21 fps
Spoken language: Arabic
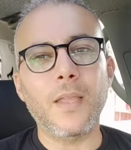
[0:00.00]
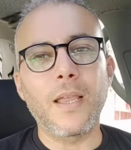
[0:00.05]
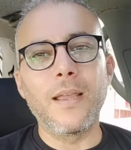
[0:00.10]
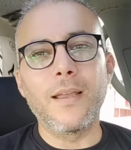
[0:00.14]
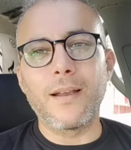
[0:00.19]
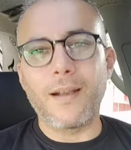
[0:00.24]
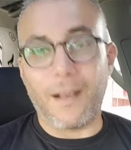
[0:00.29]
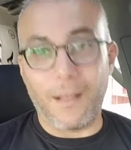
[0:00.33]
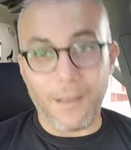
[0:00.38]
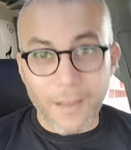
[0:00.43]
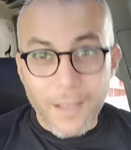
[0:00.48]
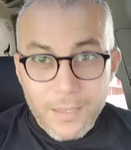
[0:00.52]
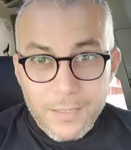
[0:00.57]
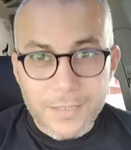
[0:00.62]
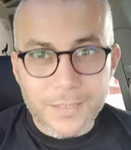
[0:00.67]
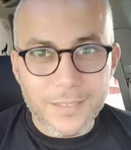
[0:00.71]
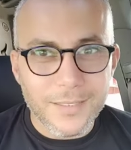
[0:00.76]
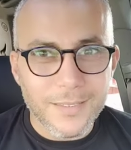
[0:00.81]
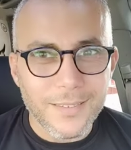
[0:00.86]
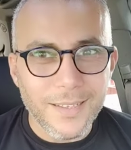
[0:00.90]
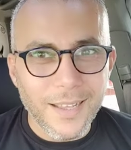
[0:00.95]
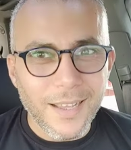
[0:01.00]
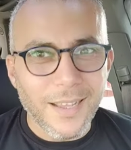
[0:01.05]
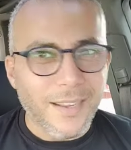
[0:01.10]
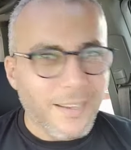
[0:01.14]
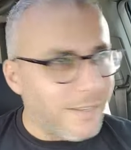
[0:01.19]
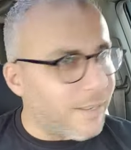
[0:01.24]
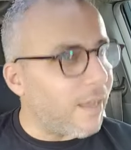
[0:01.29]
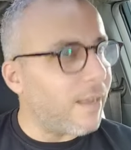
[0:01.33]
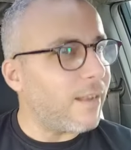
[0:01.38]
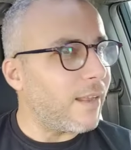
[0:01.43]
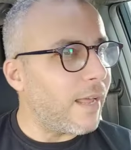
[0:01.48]
خلاص
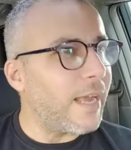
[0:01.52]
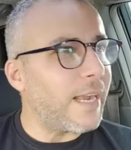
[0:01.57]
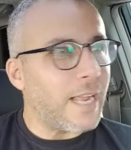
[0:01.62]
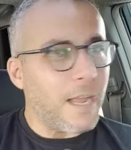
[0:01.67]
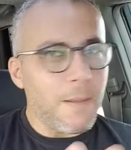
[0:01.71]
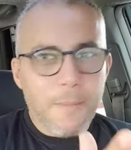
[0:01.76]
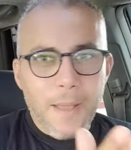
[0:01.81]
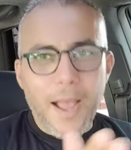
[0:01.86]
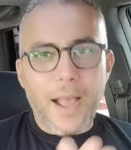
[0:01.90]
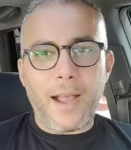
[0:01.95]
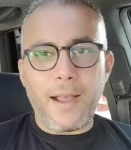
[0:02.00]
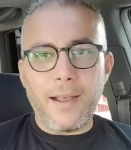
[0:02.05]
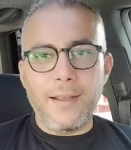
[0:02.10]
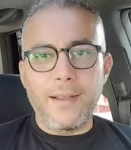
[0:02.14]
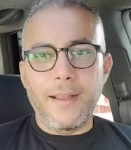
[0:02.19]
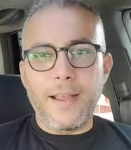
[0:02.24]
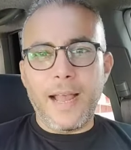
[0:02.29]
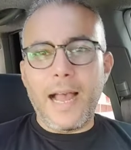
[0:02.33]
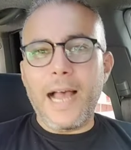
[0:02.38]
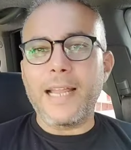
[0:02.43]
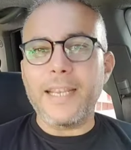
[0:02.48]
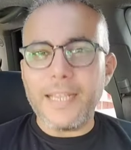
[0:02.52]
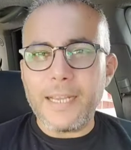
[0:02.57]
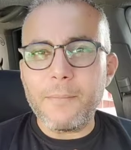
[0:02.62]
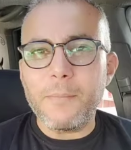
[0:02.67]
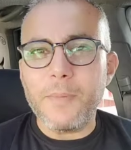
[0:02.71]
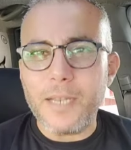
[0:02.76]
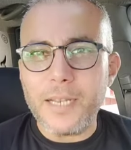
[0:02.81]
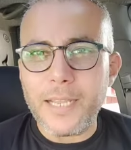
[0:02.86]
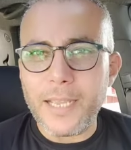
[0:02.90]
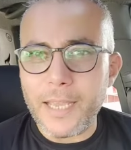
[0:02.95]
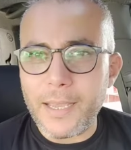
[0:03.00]
يلا يا جماعه هنعمل
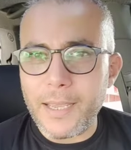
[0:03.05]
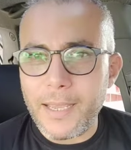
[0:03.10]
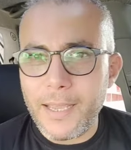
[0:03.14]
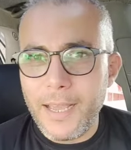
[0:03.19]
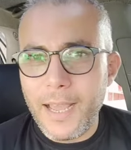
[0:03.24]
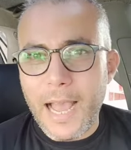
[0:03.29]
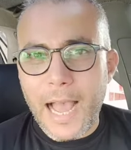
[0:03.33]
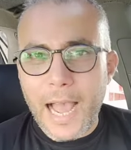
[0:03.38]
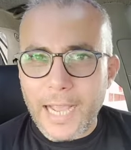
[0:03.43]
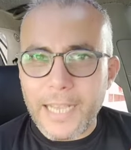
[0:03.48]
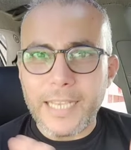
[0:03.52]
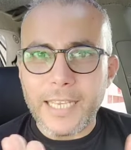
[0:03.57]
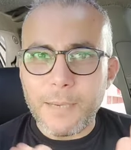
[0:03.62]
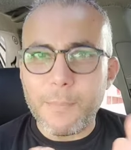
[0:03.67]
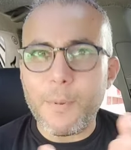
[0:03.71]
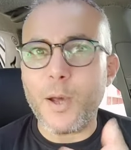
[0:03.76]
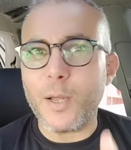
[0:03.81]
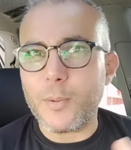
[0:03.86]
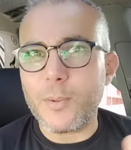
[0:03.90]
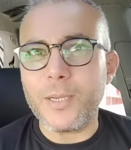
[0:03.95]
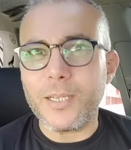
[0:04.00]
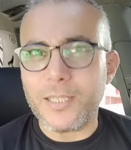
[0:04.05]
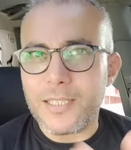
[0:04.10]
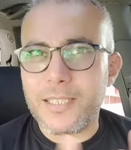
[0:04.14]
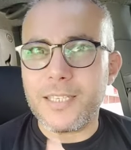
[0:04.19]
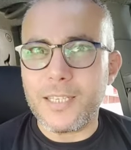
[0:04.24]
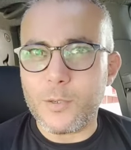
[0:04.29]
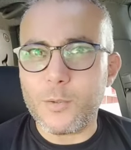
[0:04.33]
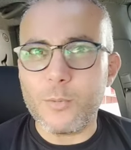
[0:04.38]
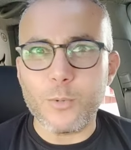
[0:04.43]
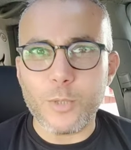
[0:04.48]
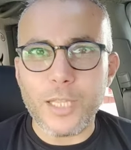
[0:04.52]
ايه هنجيب عربيات زيرو
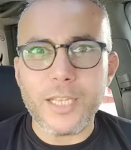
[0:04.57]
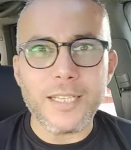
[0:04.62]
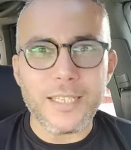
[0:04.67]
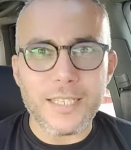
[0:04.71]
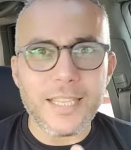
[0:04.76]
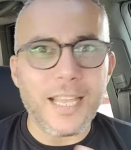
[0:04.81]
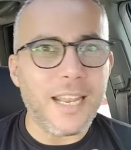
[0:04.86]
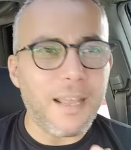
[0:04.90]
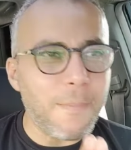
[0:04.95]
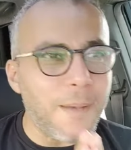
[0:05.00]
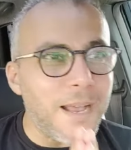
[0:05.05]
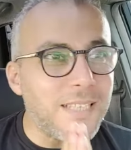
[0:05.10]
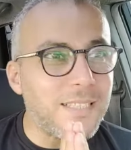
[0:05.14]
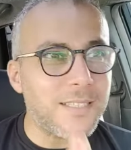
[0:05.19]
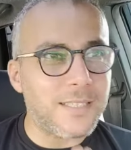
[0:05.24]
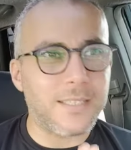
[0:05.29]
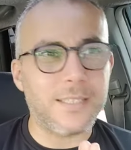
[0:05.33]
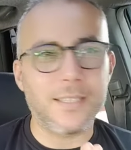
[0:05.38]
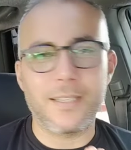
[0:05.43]
موديل السنه بس